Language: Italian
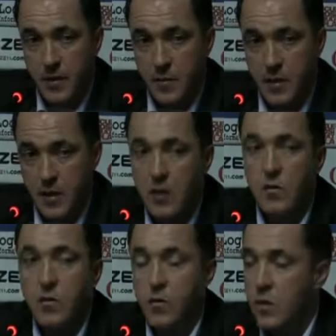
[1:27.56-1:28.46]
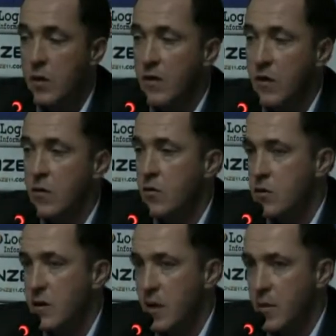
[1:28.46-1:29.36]
perché comunque è vero che non ci
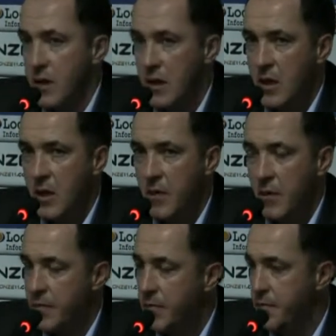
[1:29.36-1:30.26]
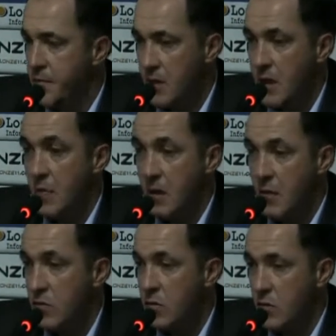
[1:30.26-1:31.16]
sarà Pinilla, ma Pickerman è
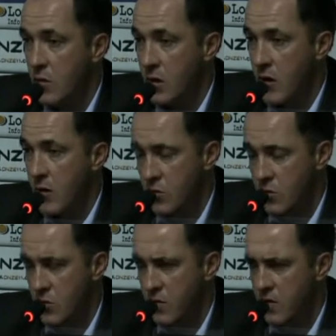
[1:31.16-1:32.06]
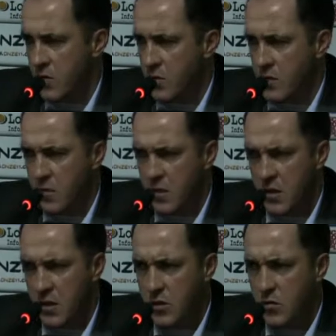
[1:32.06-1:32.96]
un giocatore che l'anno scorso ha fatto mi sembra
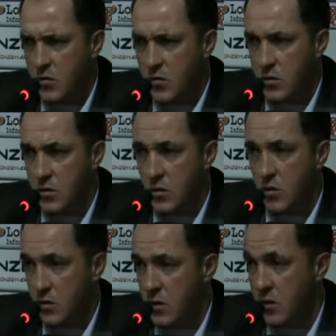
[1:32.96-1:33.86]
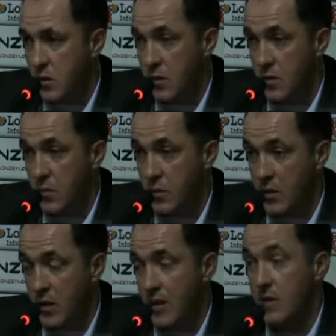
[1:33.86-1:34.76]
13-14 gol, è un centroavanti
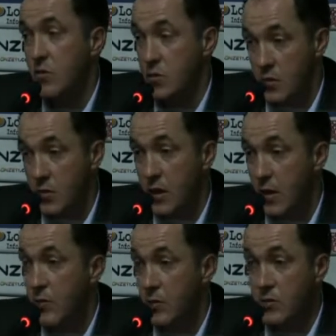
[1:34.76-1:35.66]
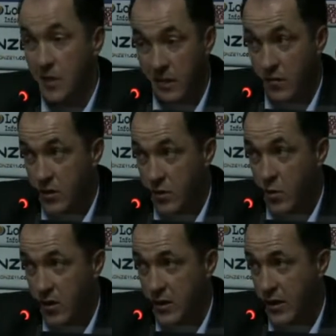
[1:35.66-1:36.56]
importante, è un centrocampo notevole di
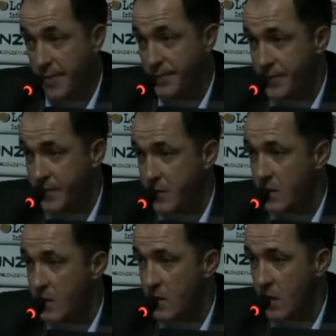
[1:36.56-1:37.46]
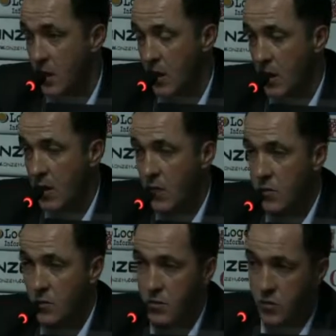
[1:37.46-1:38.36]
qualità,
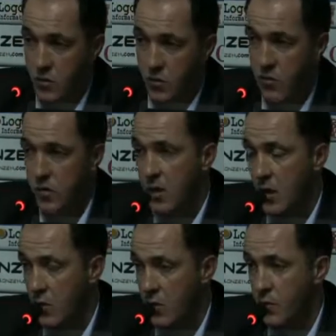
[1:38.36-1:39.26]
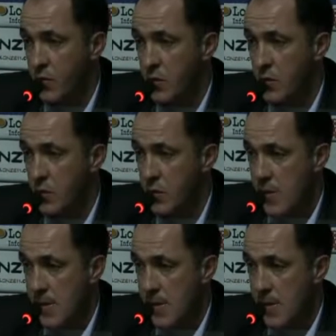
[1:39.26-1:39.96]
con Consonni, Carrobbio